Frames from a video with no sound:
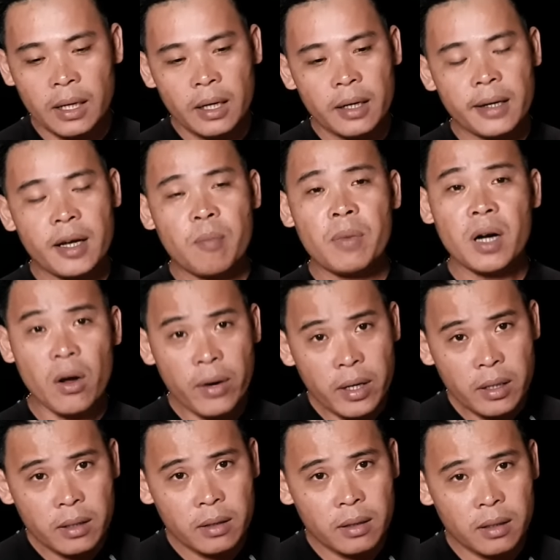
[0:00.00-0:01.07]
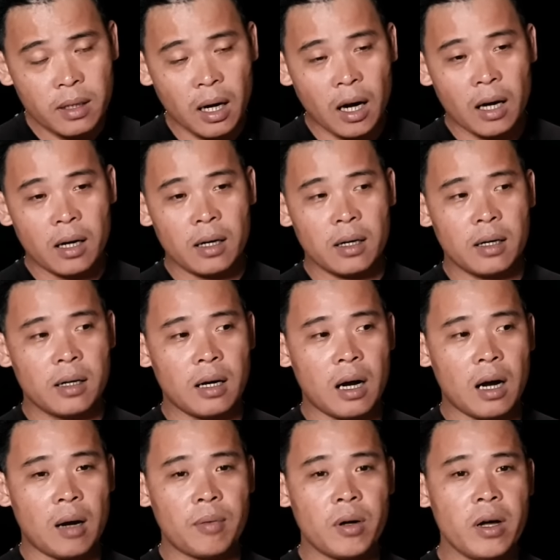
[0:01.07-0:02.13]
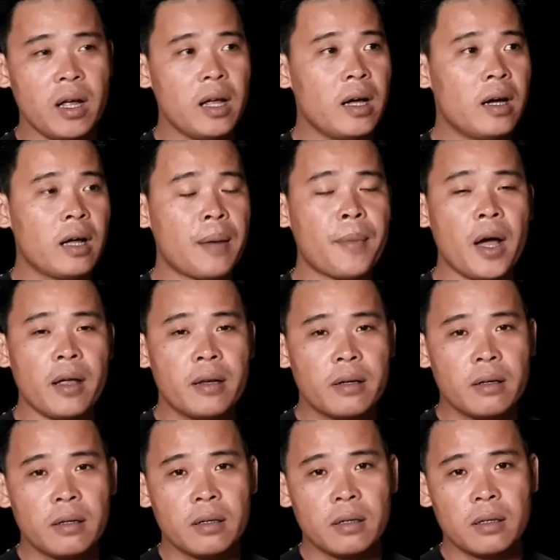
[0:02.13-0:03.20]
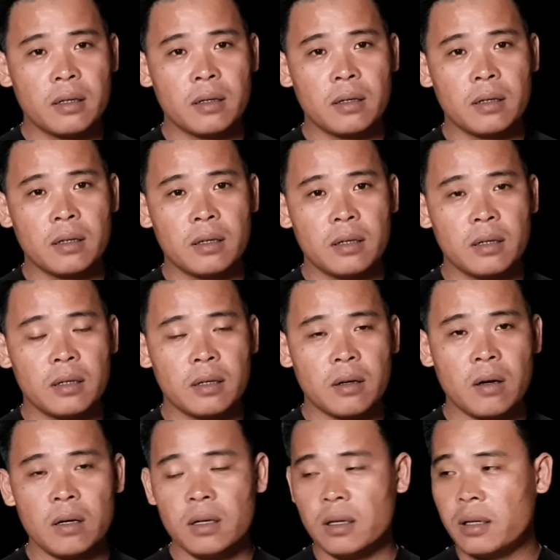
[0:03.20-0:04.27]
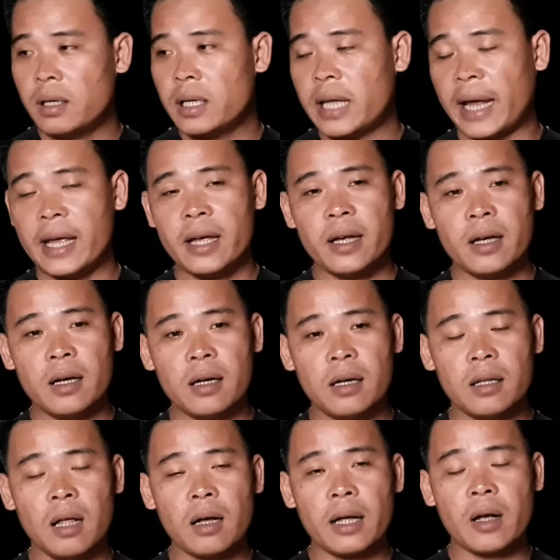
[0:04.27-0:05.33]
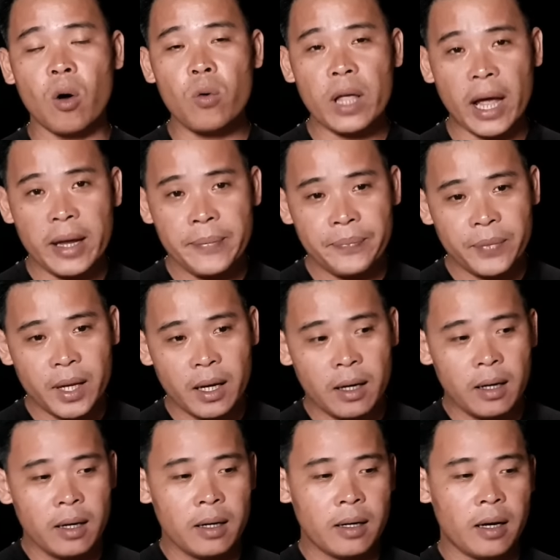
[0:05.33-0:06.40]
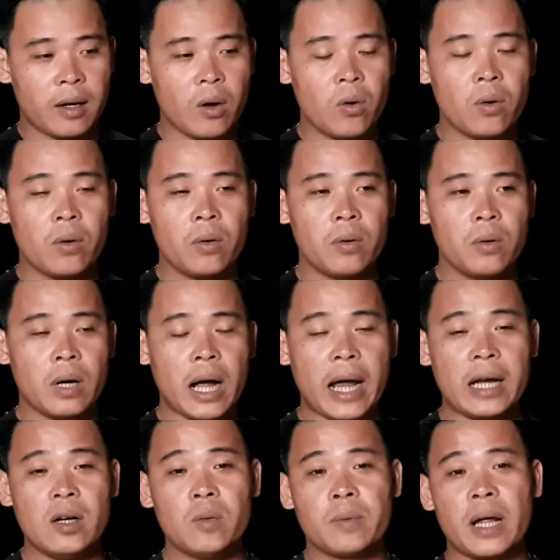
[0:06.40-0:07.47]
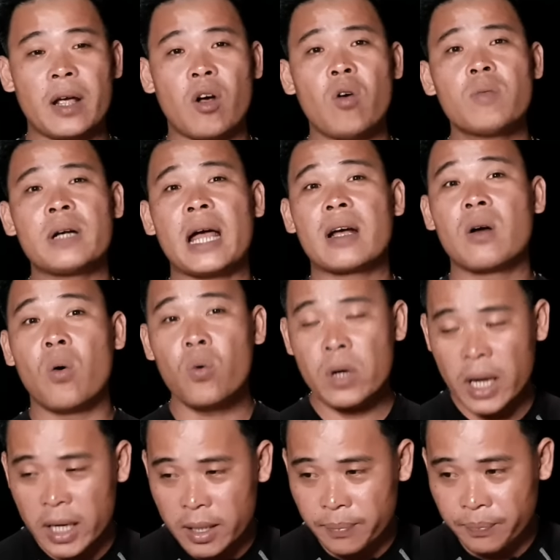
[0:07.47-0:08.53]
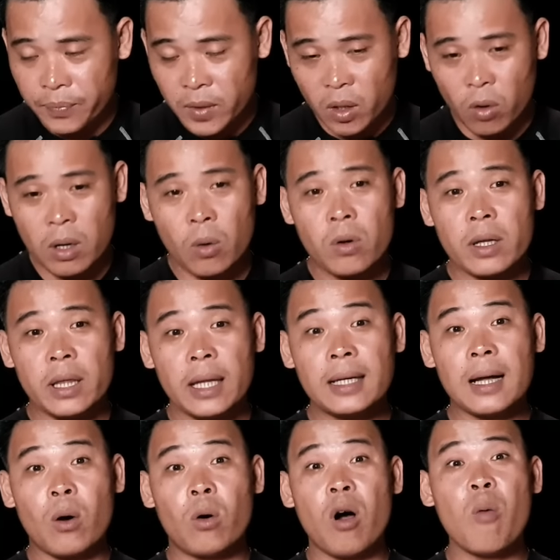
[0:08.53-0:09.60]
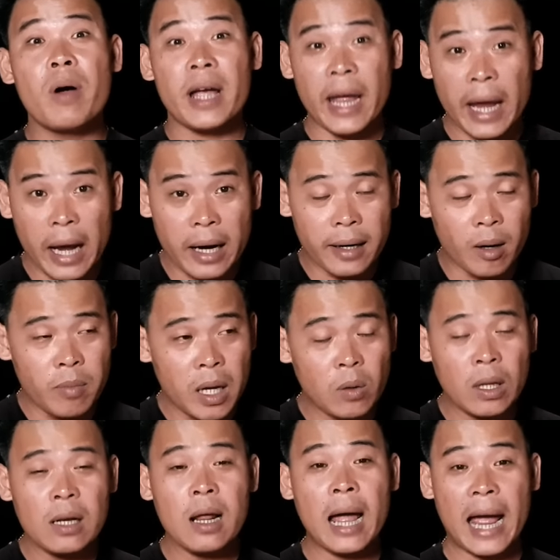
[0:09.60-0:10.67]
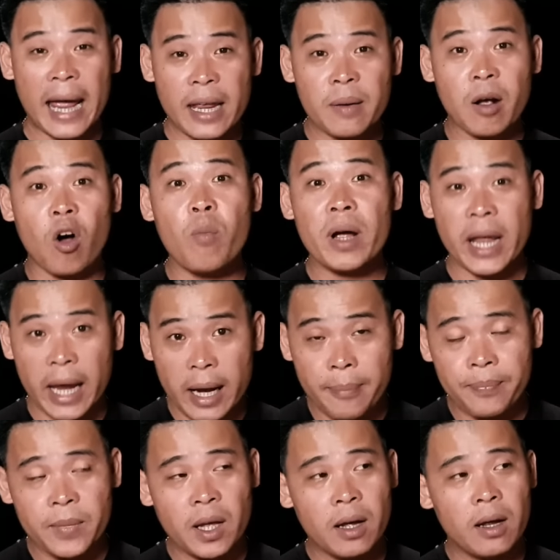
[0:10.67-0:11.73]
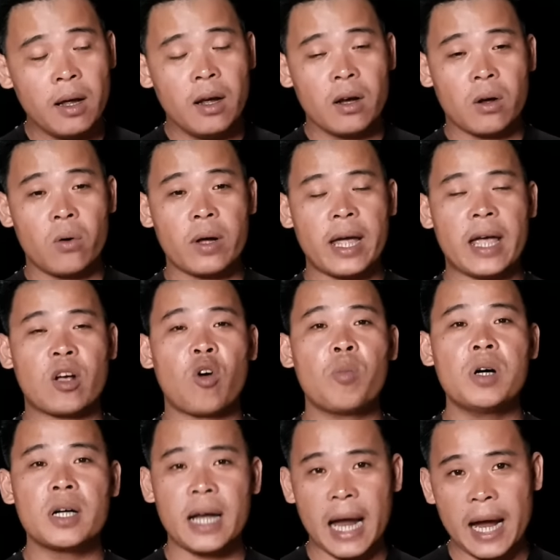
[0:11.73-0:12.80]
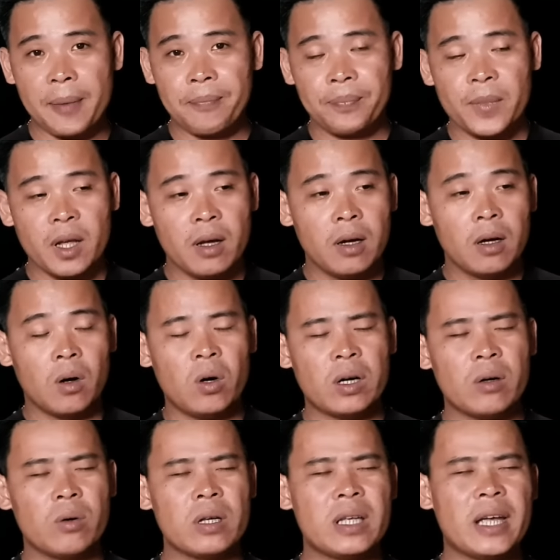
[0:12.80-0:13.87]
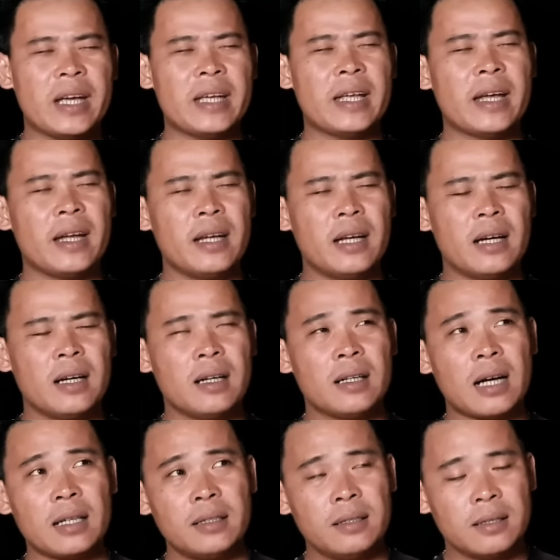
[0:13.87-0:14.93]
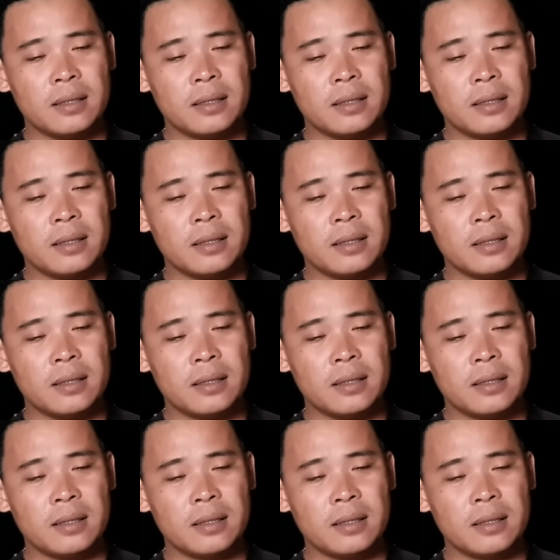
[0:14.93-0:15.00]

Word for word: cái ông mới nói ông nói à, em ơi có dậy hay à, thức hay ngủ vậy thì cô hai lúc này cô cũng đang ngủ đi cô đâu có cái tiếng đầu cô mới nghe thì ông kêu tiếng thứ hai cổ mới nghe cổ nghe cổ bước ra ôi ôi gì vậy à, anh